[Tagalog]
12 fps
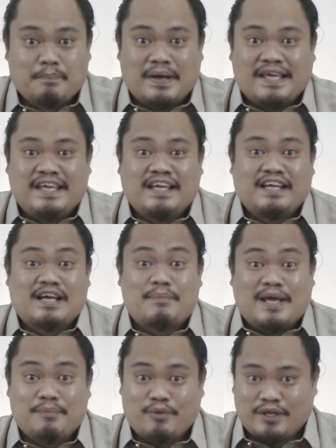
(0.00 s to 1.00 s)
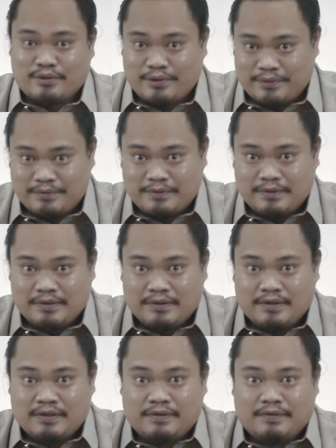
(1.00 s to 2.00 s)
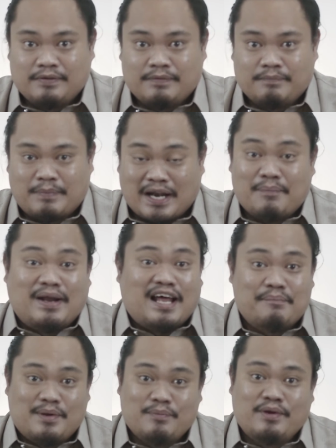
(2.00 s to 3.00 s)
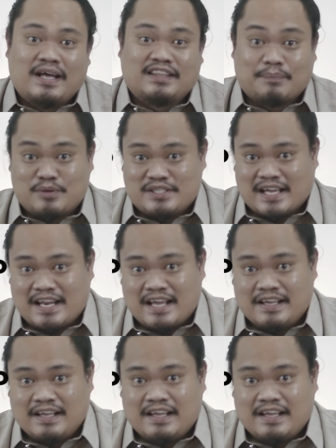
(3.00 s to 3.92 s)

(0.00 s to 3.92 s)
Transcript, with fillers: Magiging gabay mo ito para malaman mo na tapos ka na.